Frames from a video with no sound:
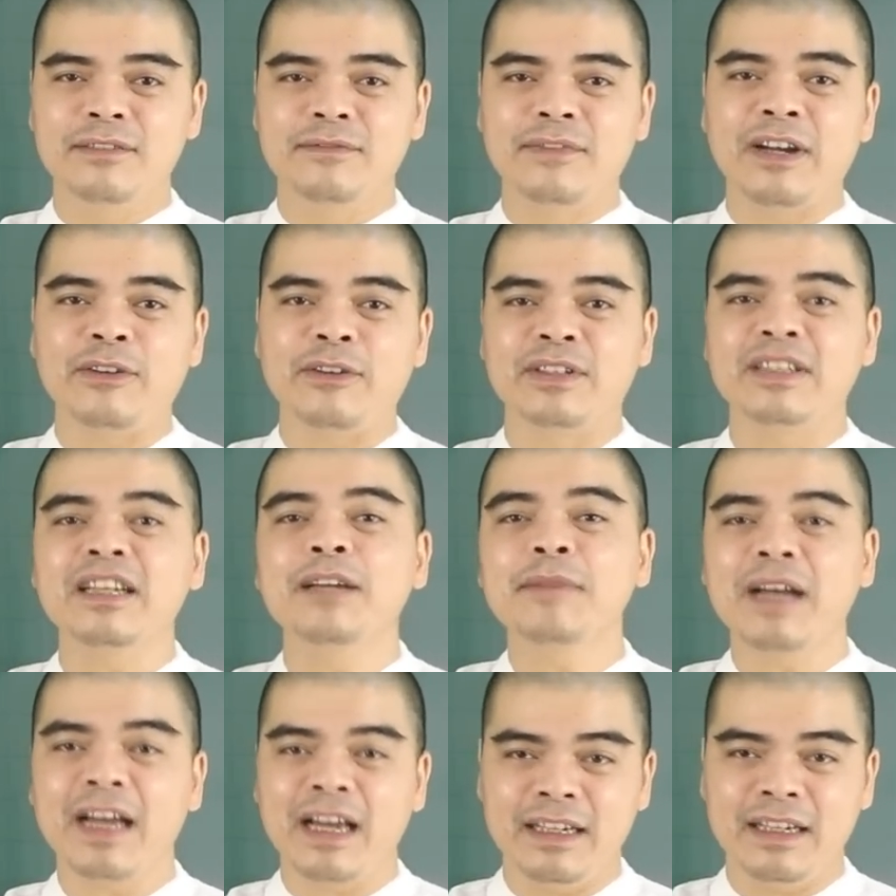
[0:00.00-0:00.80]
vào những
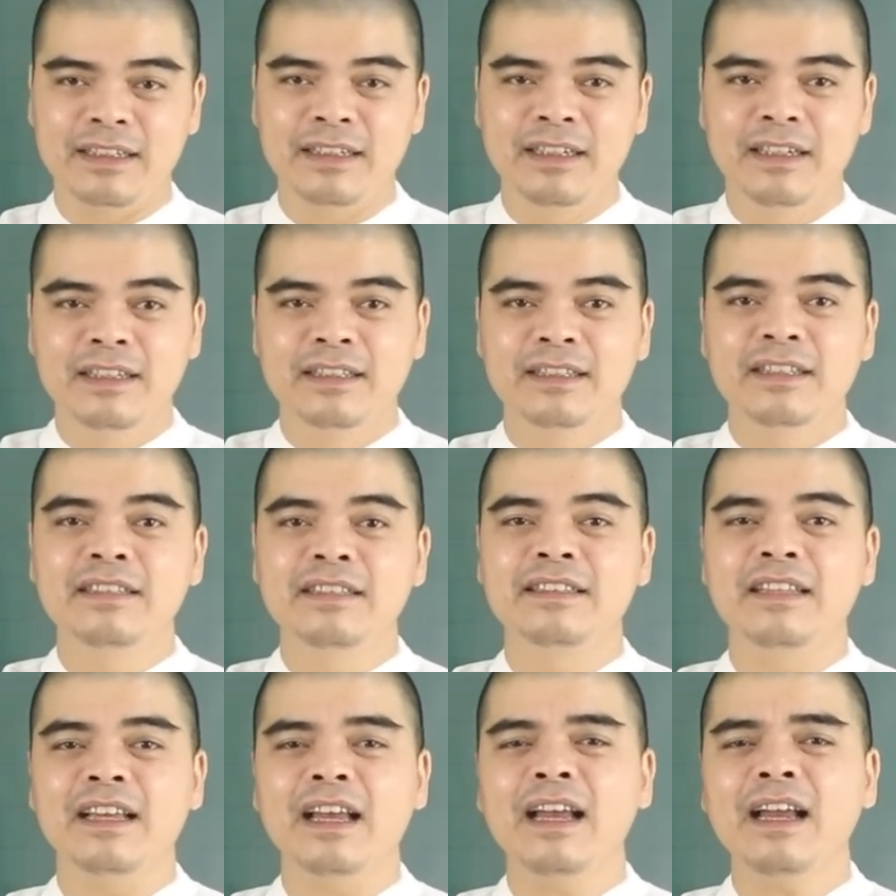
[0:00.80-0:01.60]
năm hạn thì
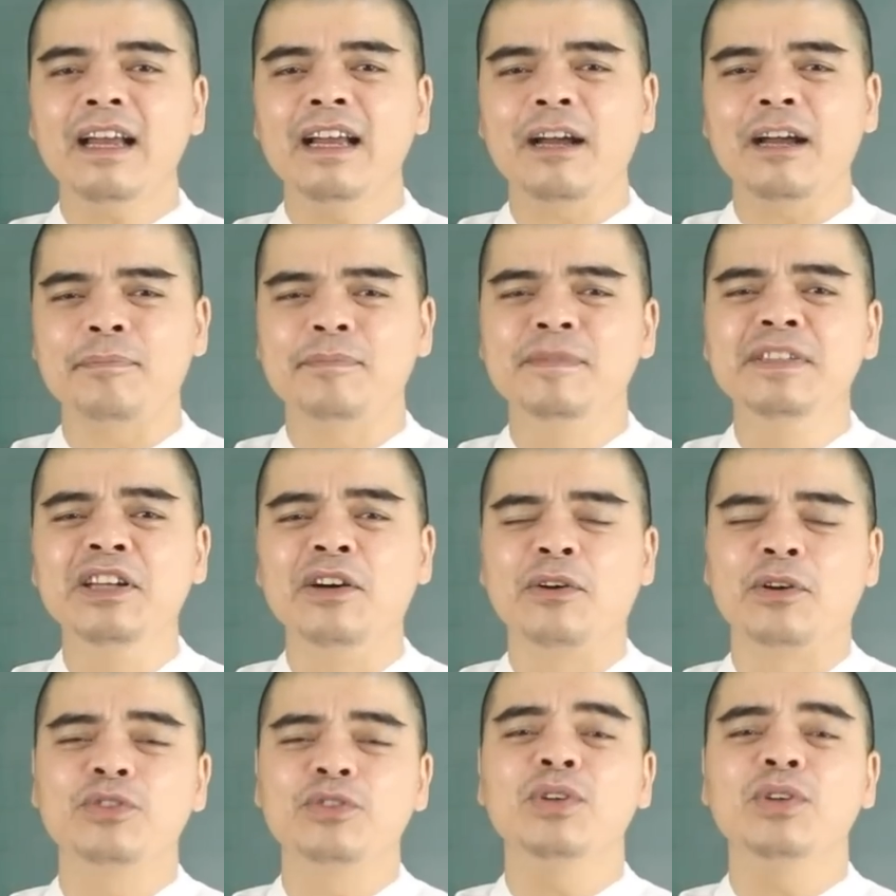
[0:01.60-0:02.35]
sẽ gặp nhiều cái